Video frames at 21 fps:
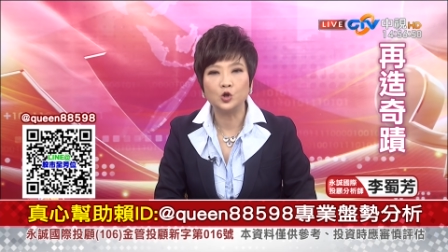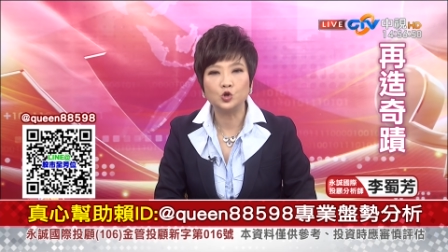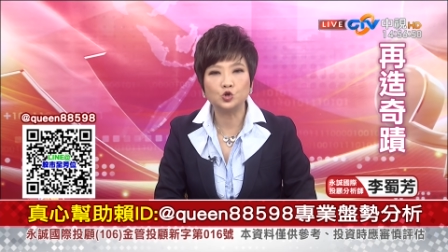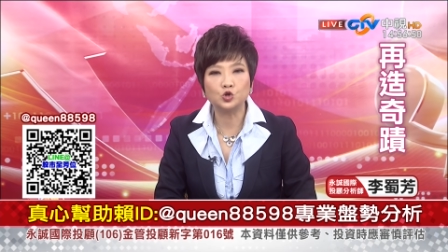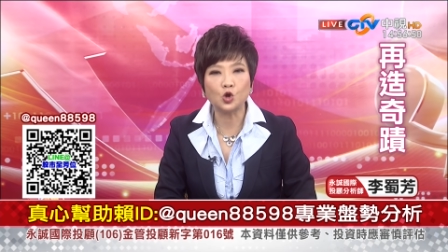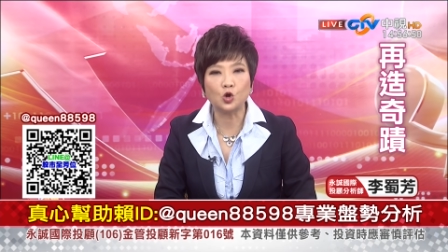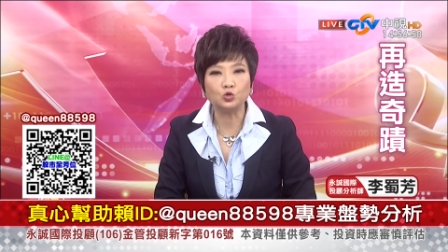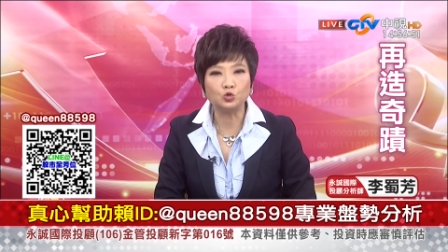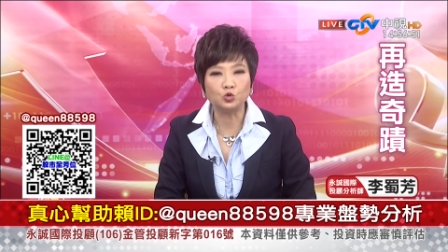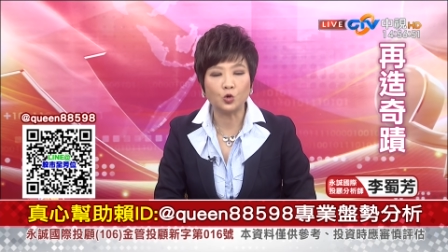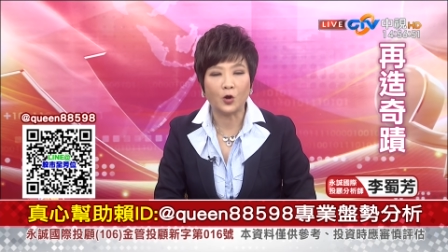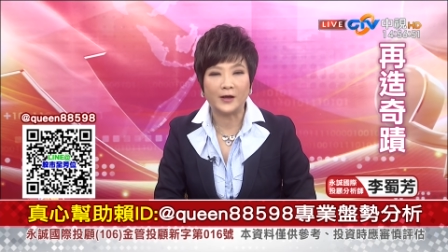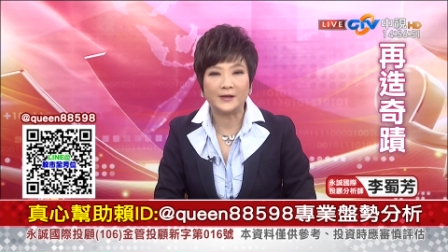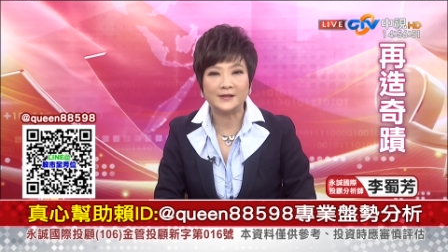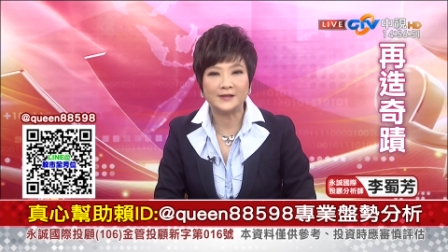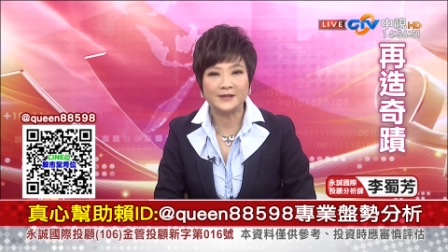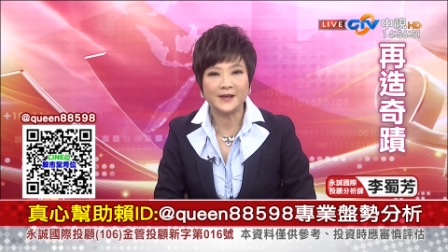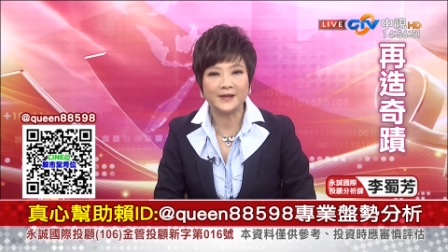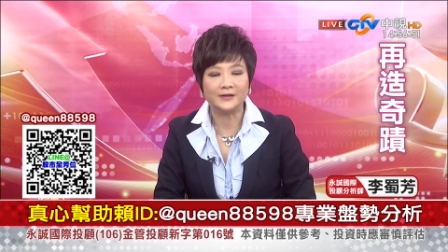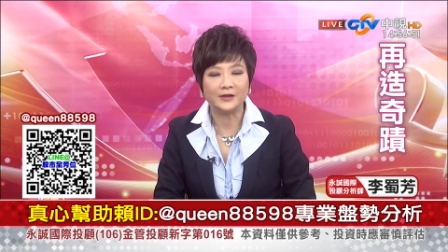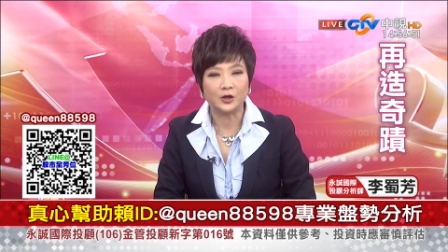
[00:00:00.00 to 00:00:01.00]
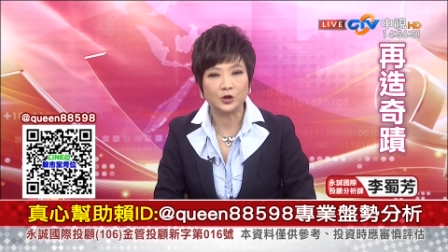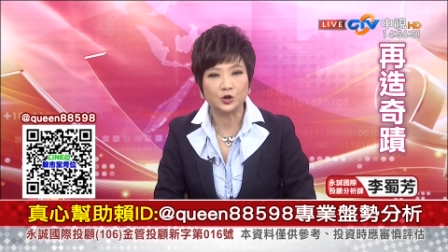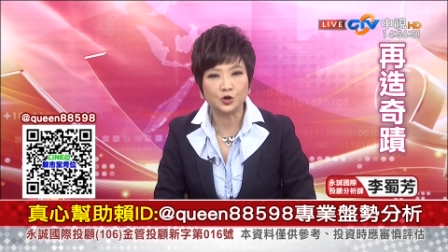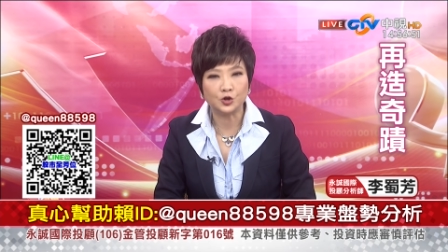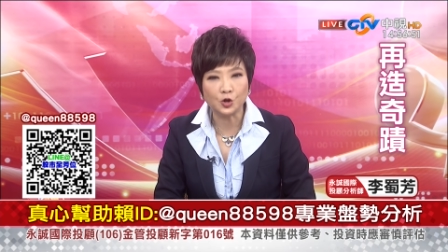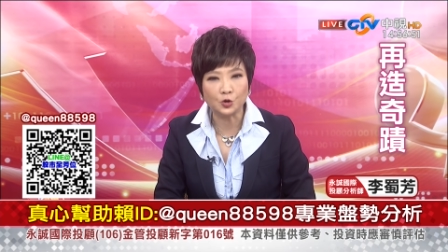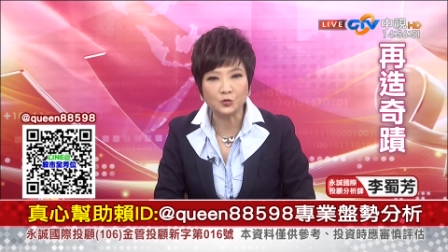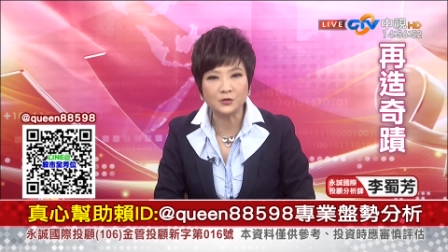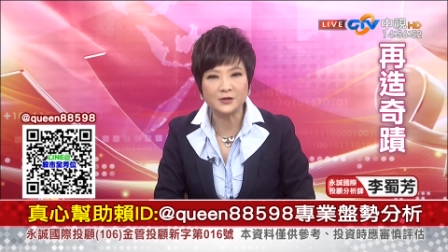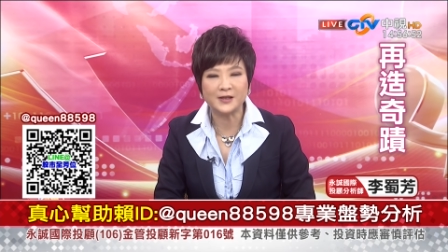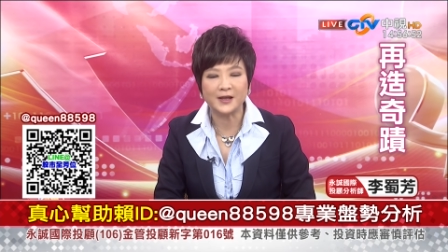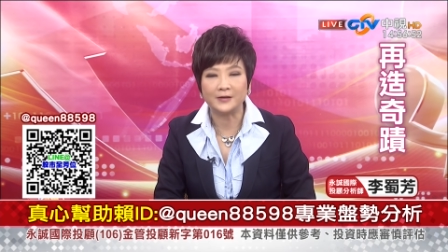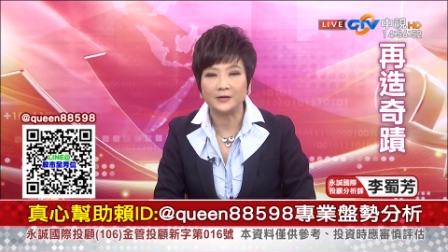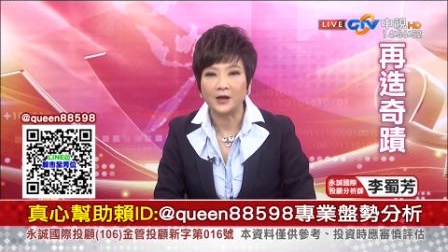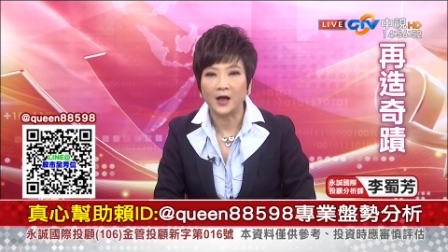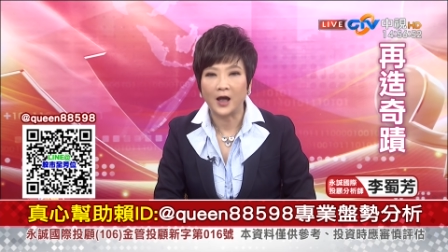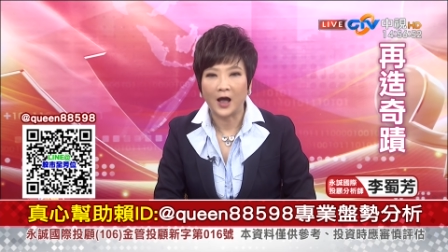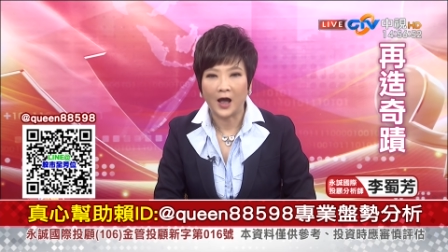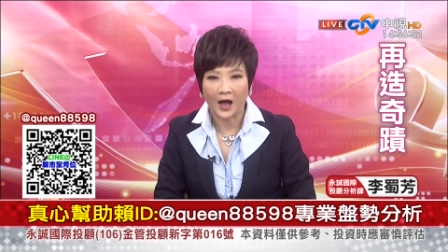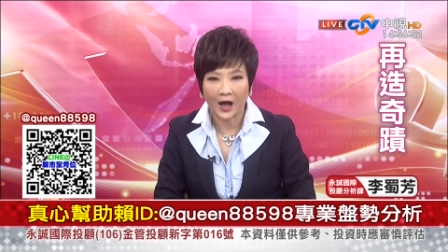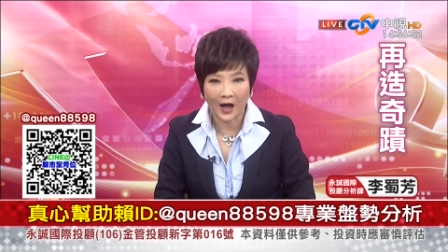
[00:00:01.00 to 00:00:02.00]
中短线的修正，
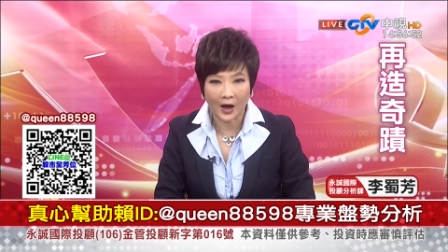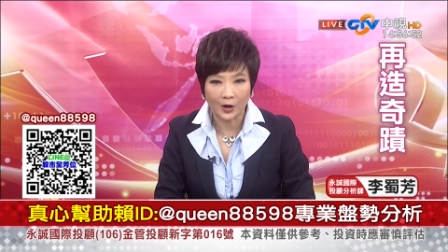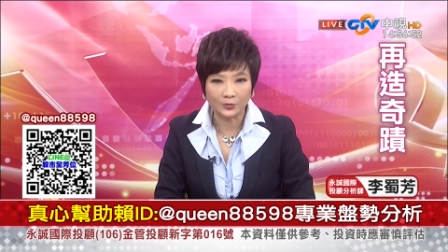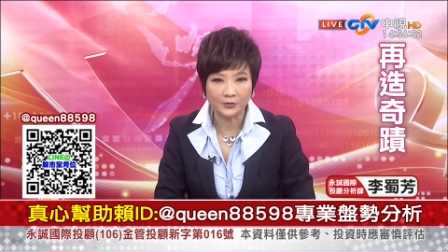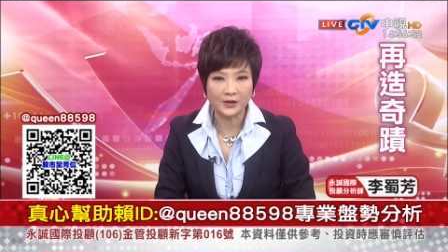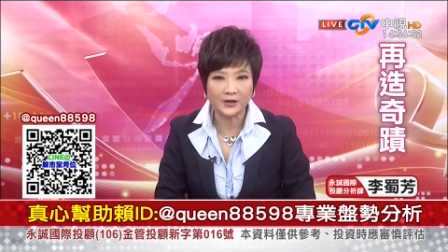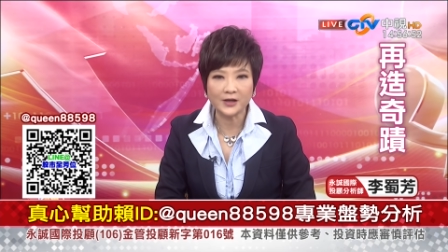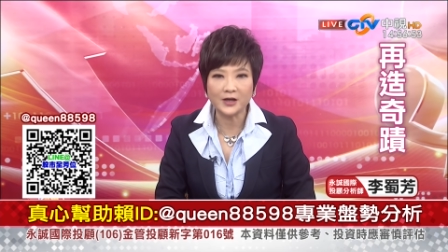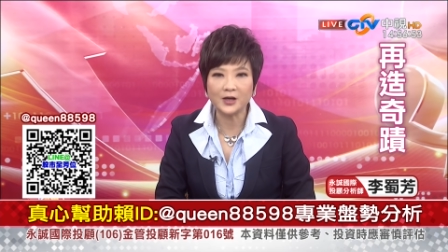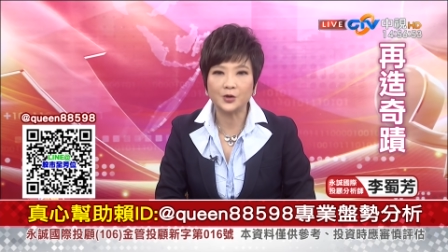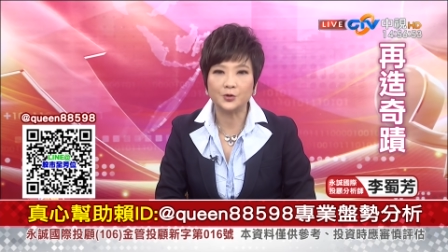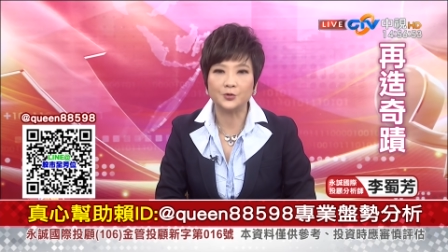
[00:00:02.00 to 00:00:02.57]
好的个